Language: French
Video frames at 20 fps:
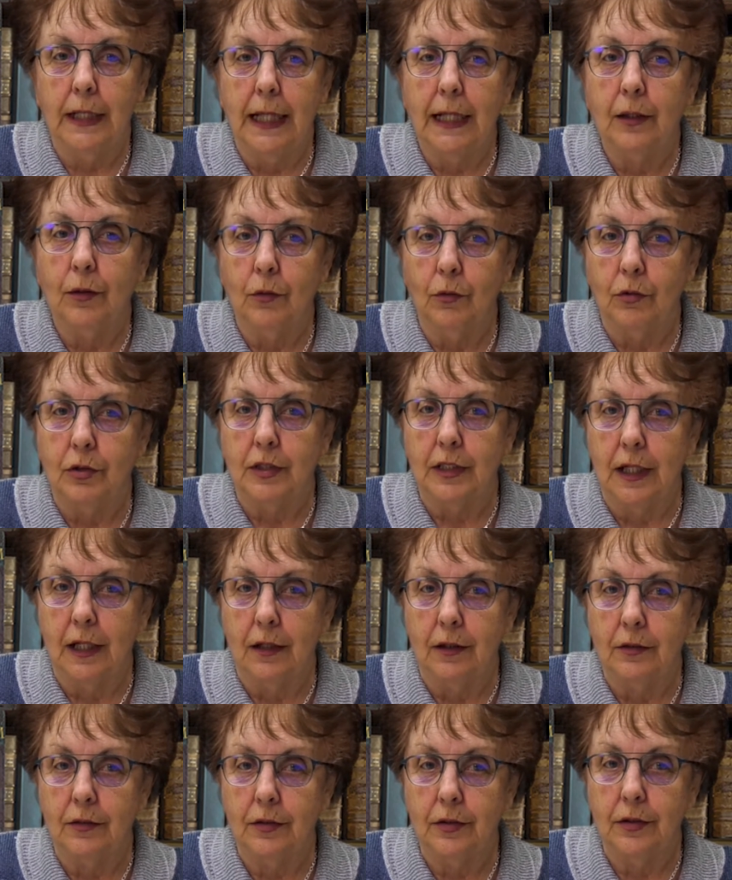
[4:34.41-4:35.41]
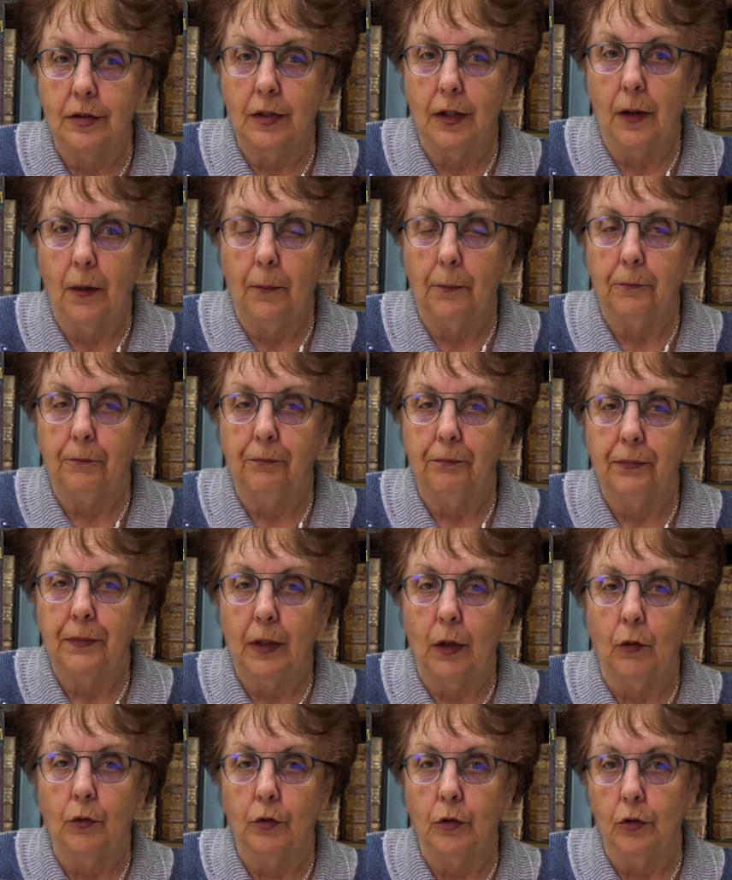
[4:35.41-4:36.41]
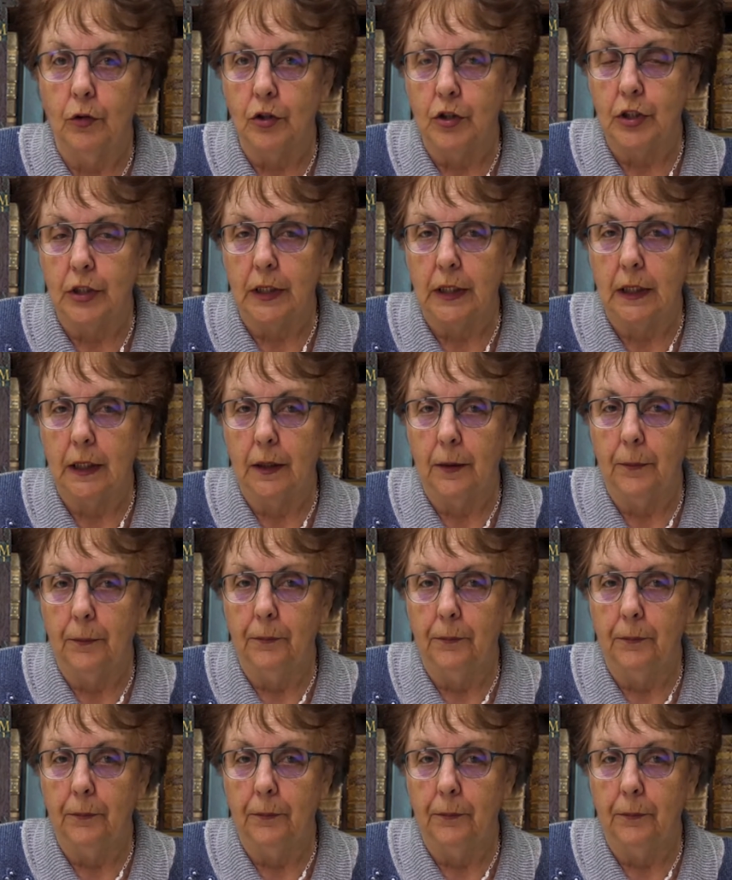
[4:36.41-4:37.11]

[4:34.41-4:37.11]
inconscience ontologique.